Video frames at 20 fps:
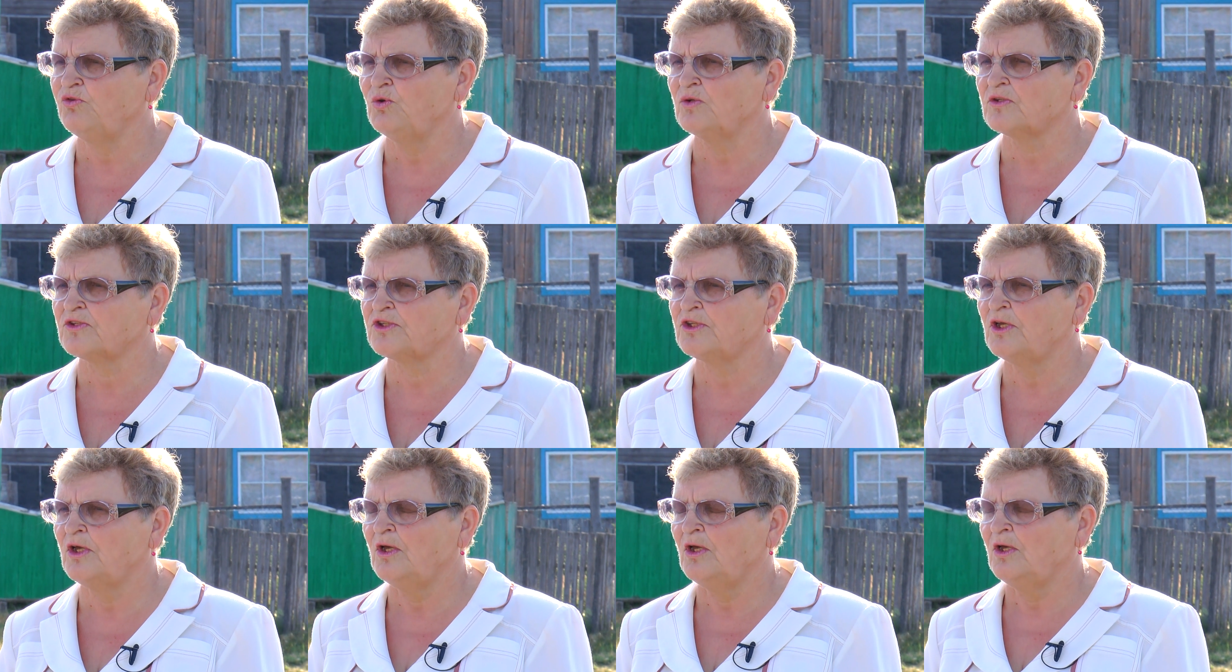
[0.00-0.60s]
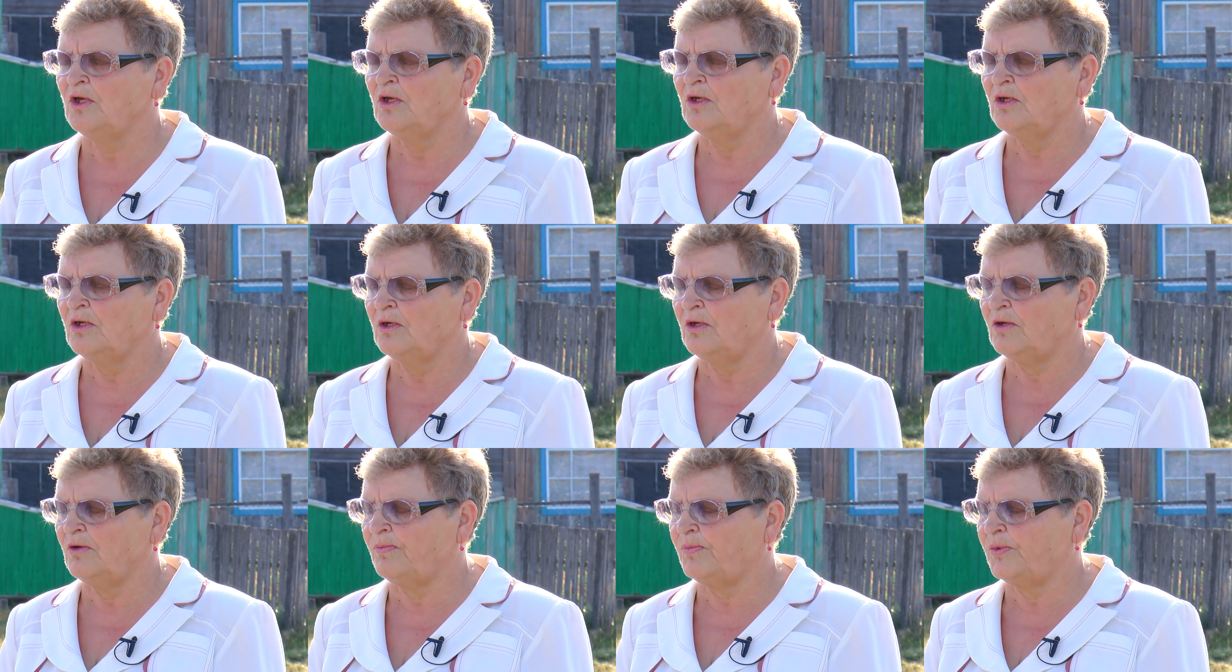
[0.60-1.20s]
верст
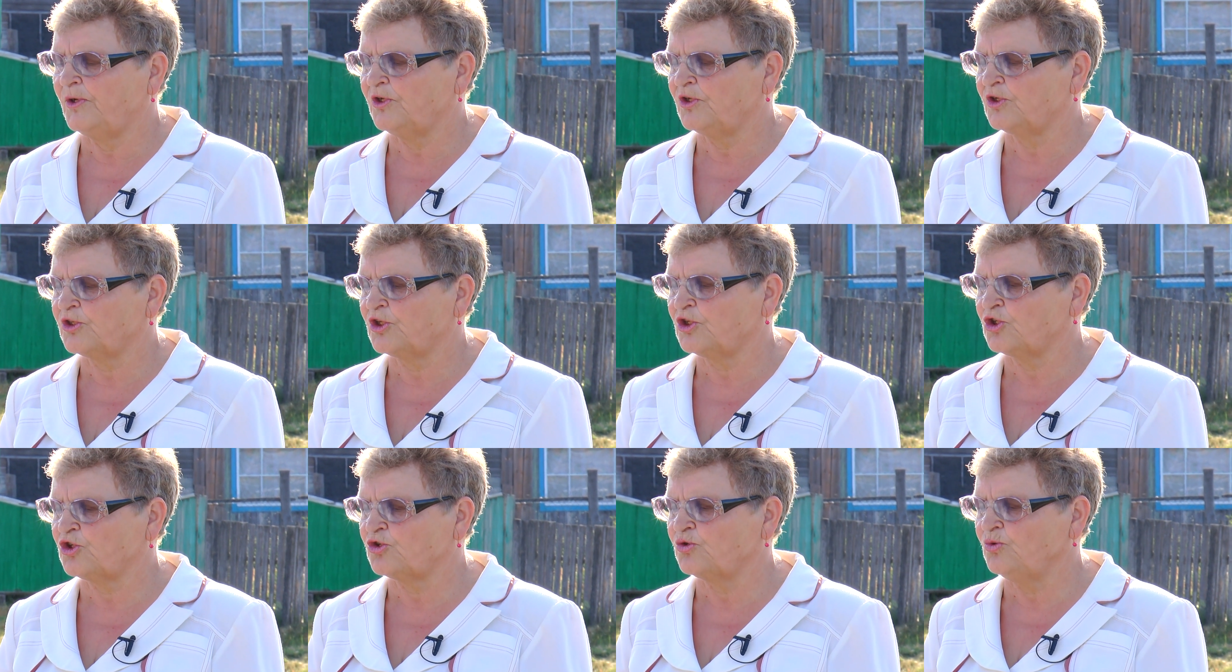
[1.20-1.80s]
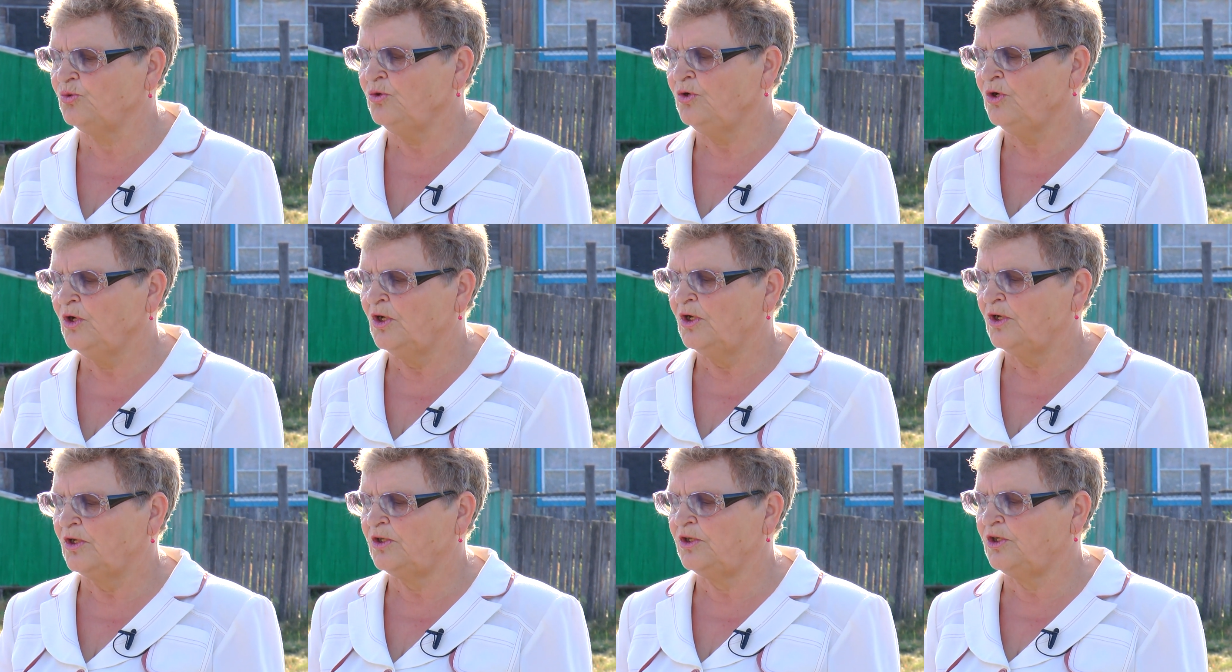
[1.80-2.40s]
по Иртышу,
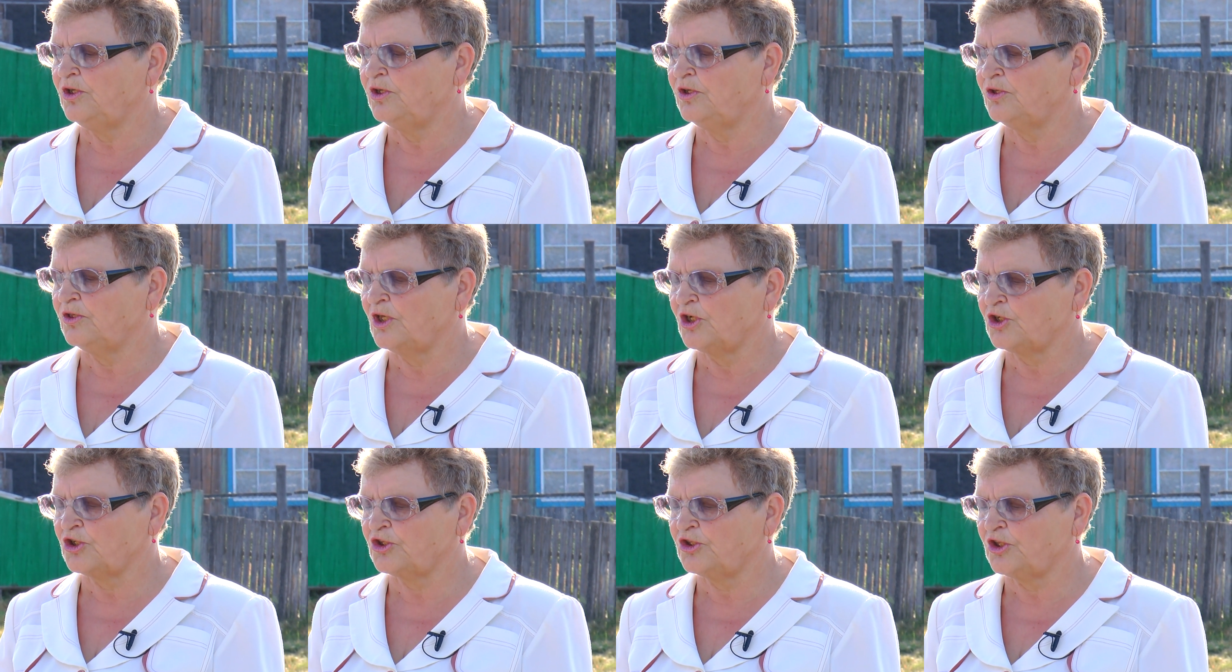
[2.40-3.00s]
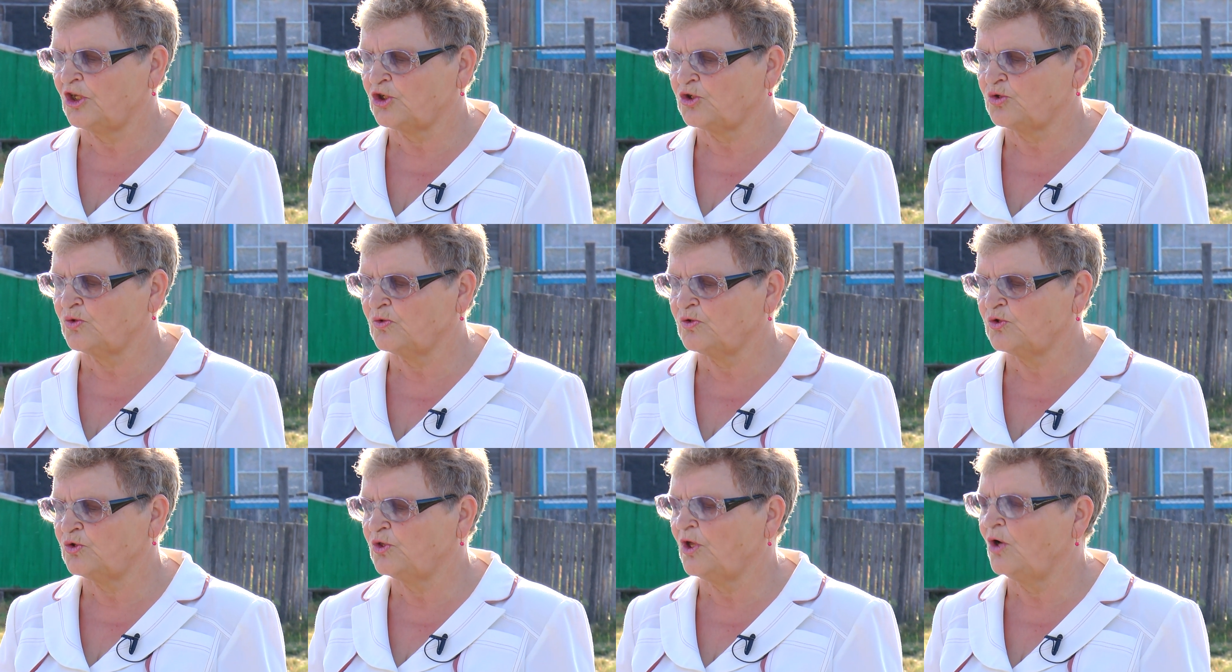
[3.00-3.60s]
и даже
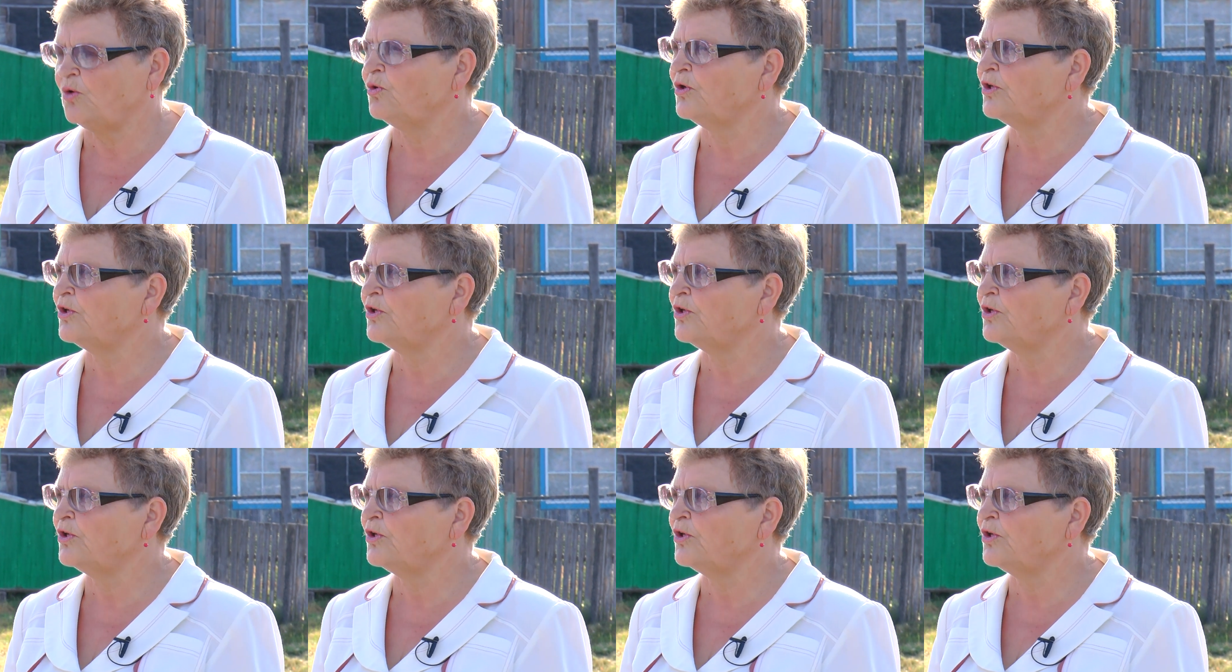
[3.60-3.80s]
дошел сюда